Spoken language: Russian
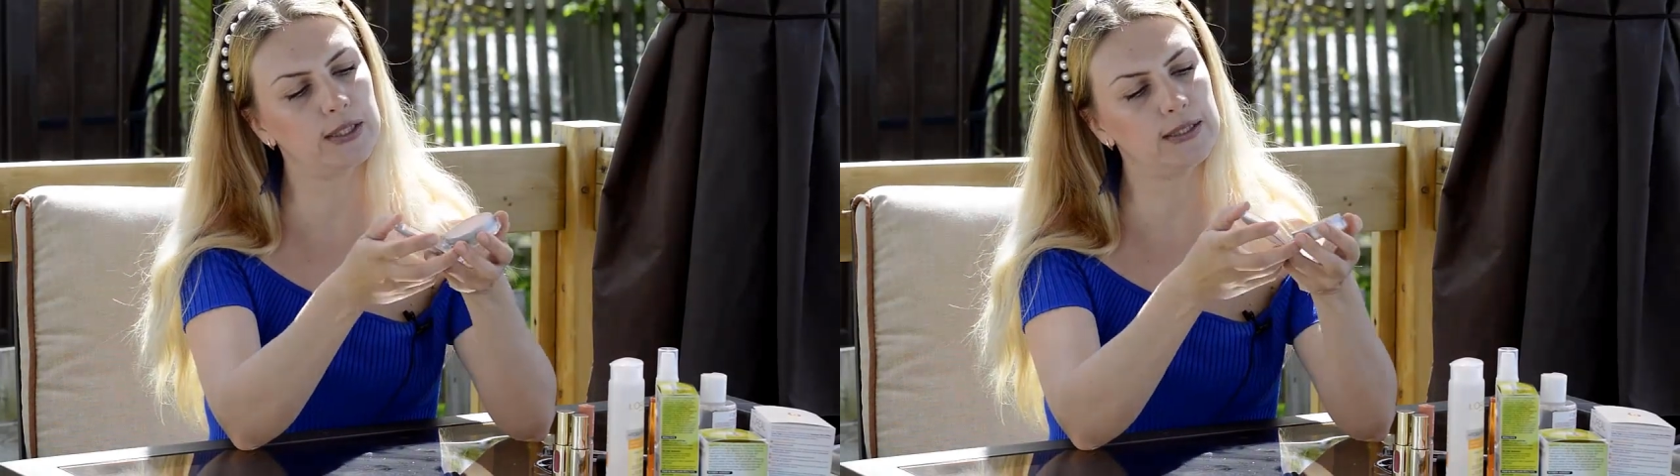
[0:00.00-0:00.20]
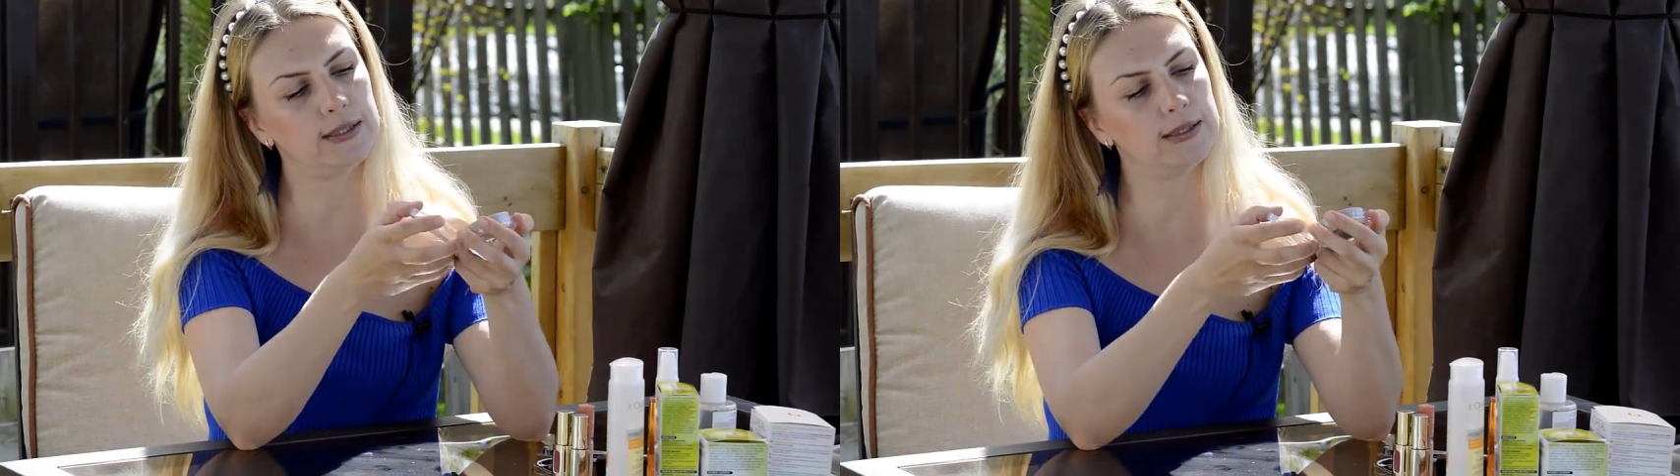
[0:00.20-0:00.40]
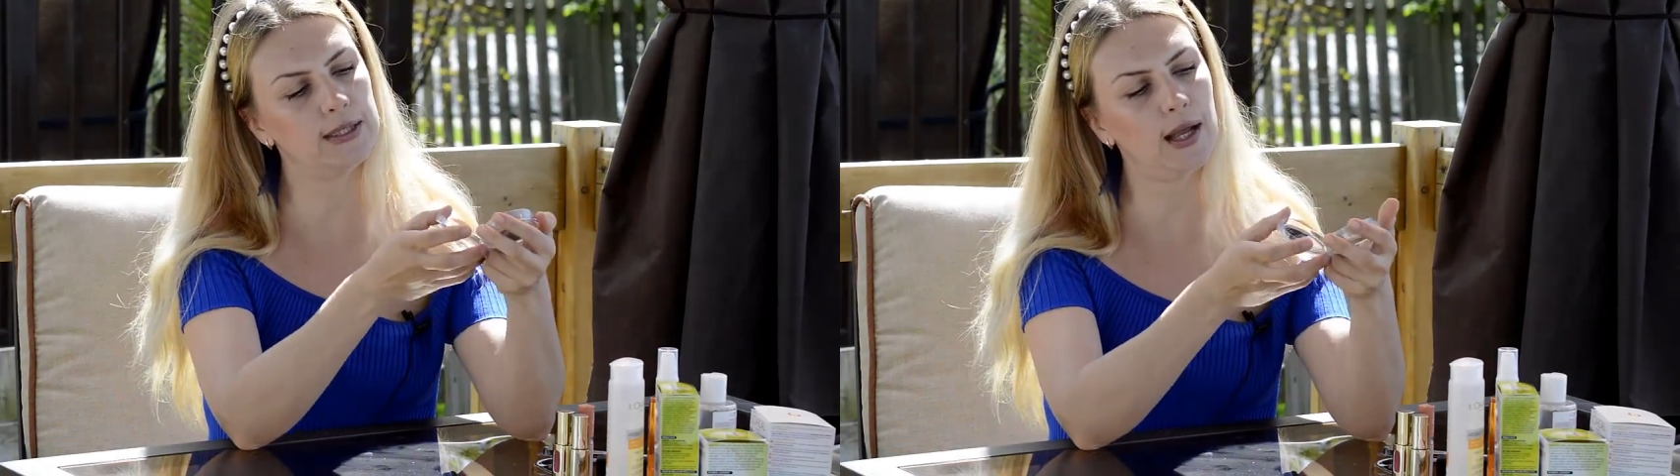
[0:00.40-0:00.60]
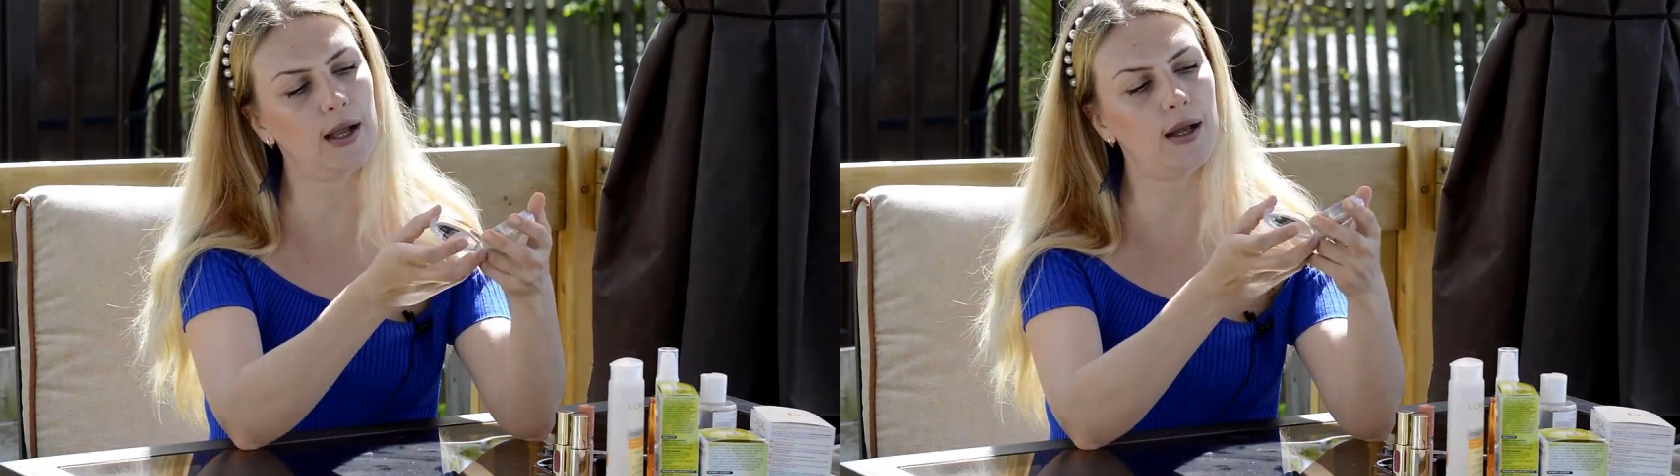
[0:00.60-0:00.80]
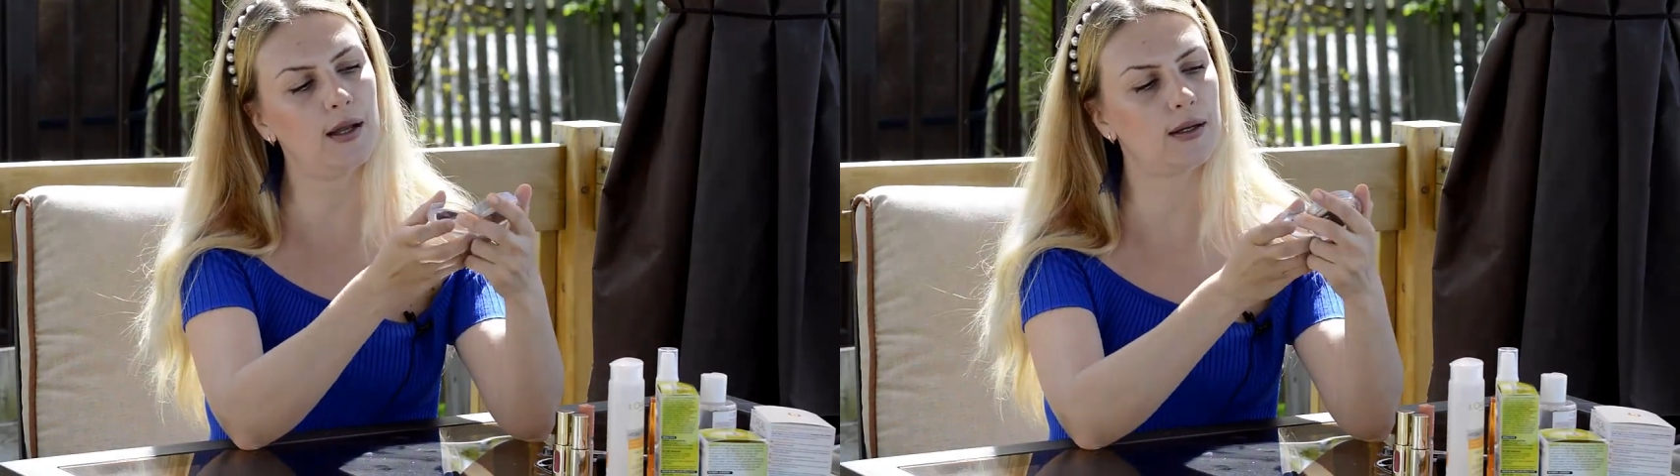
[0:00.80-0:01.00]
и
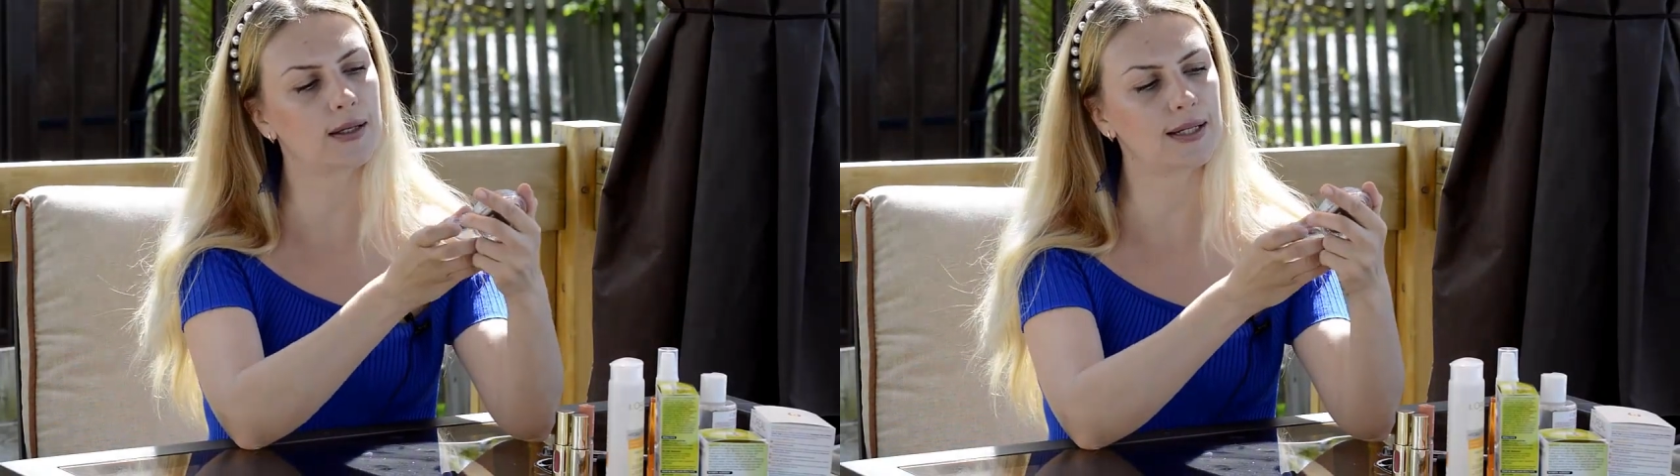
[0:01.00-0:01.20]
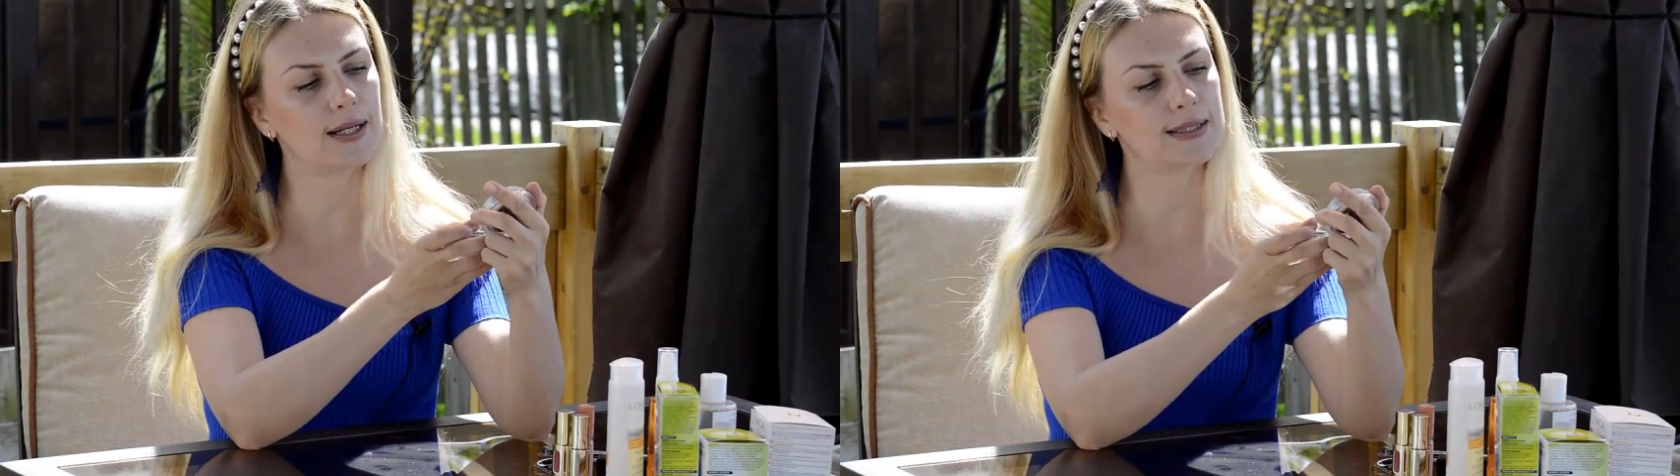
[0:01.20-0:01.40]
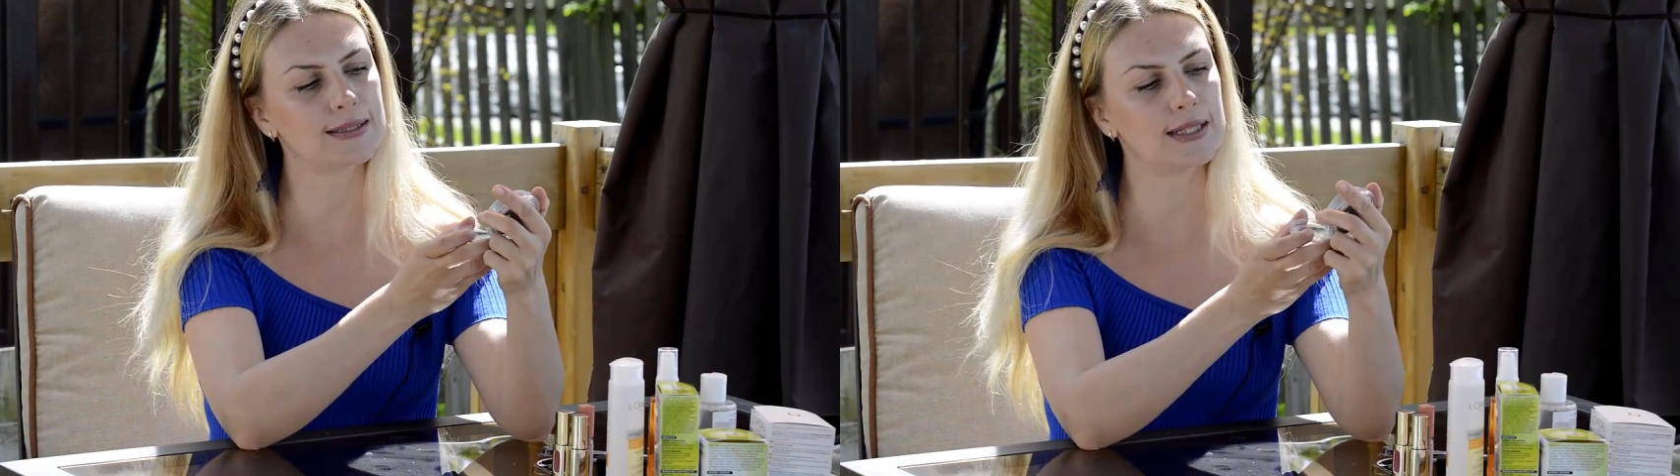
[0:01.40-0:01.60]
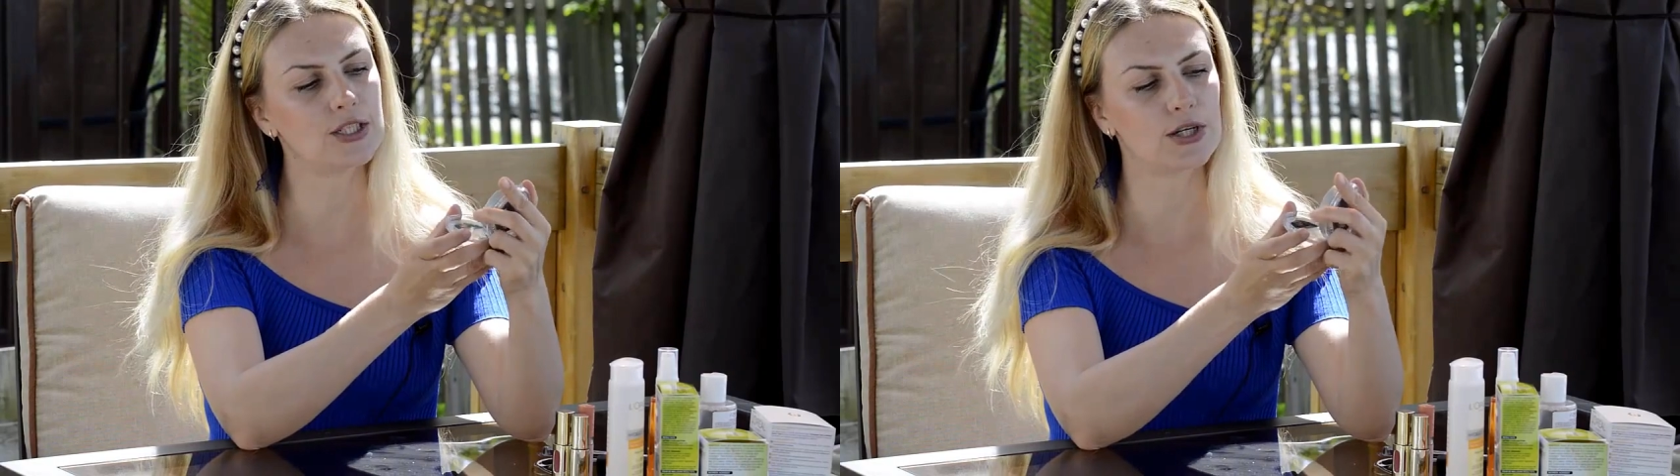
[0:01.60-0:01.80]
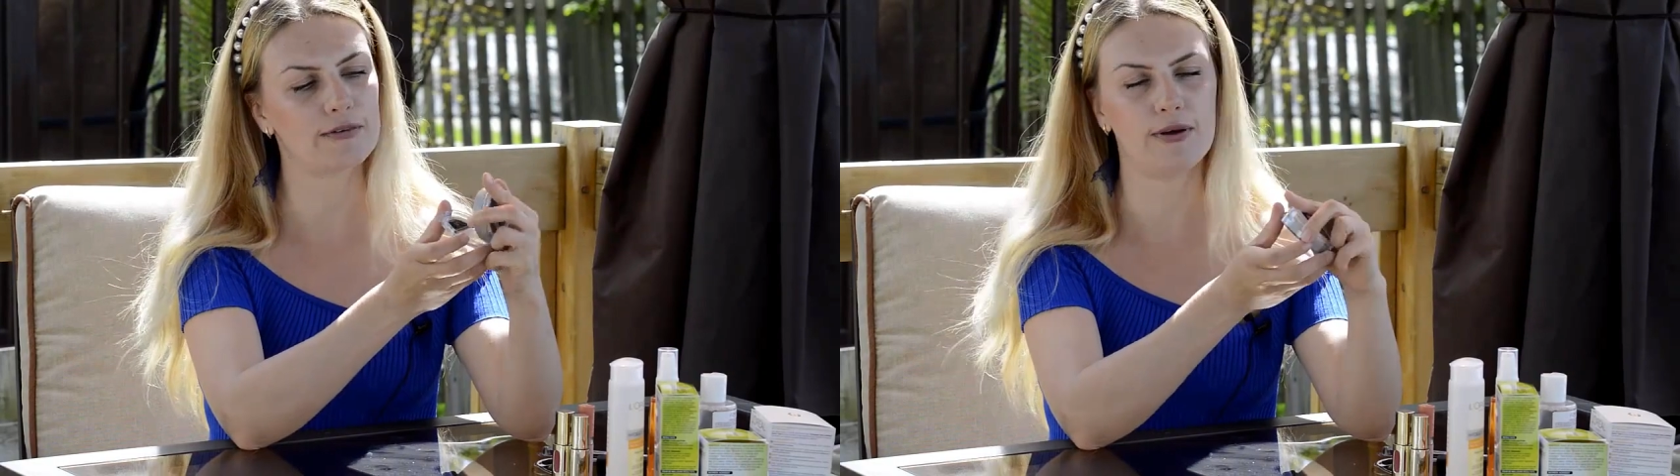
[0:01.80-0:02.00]
я
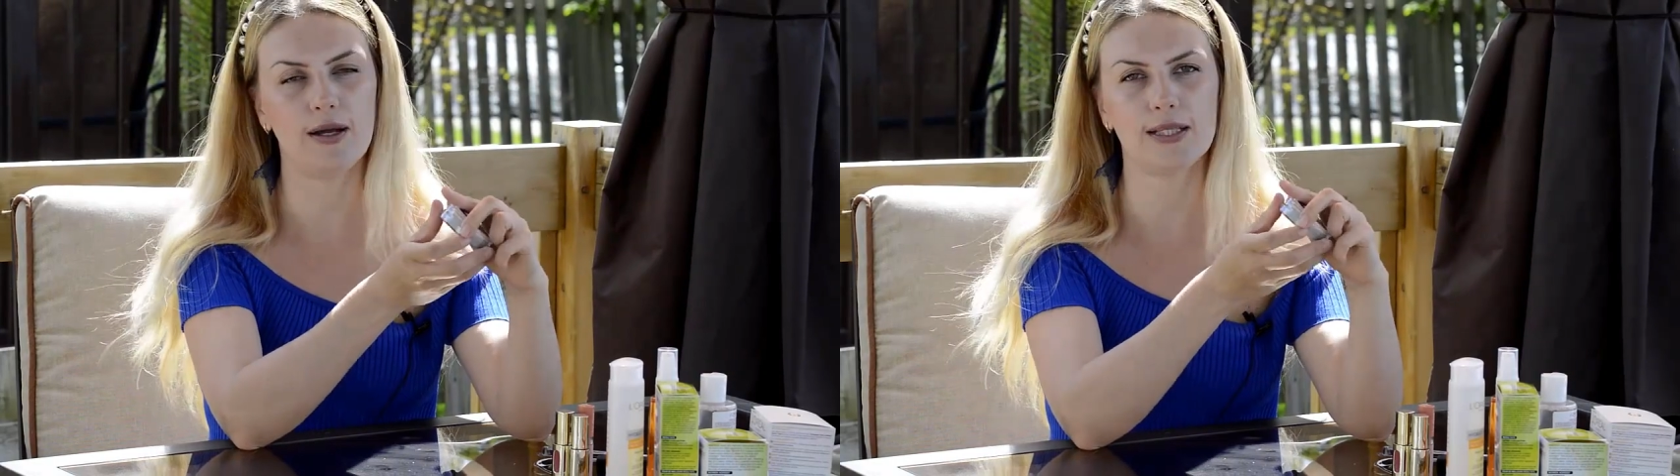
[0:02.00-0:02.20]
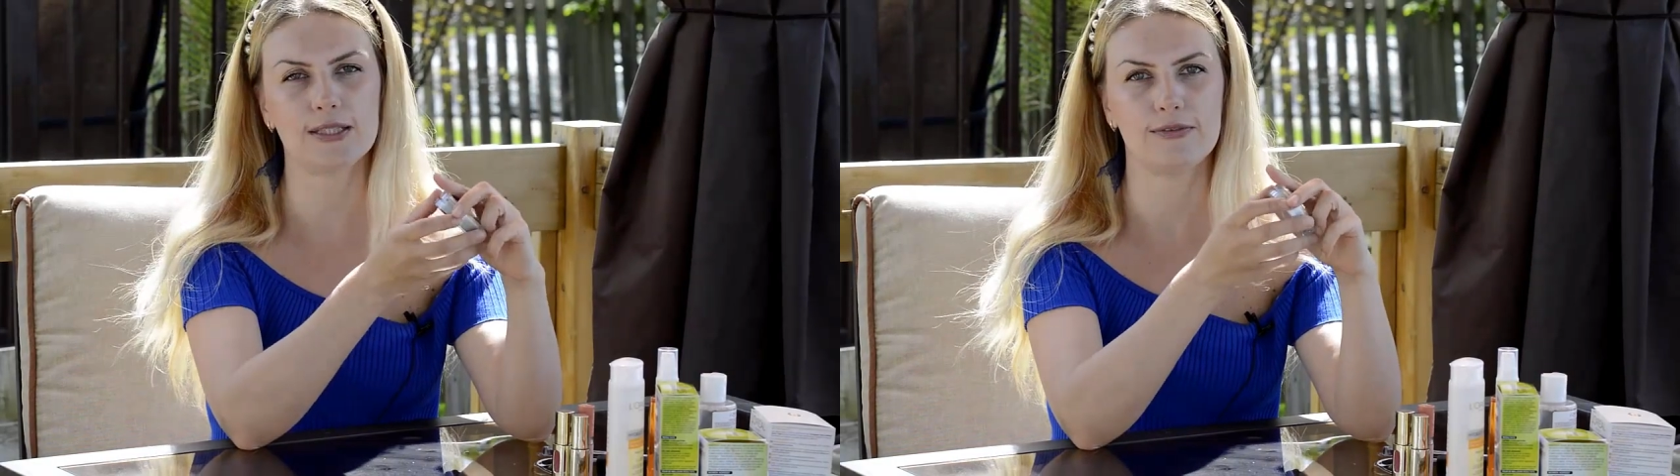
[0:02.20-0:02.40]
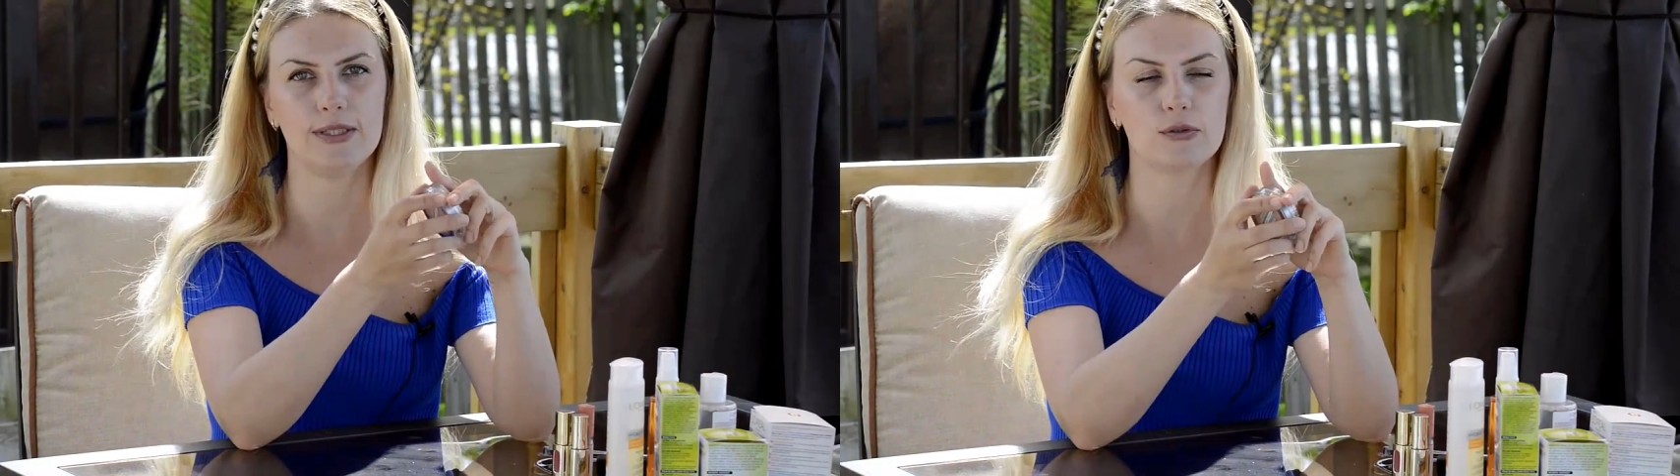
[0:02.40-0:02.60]
разочаровалась в ней,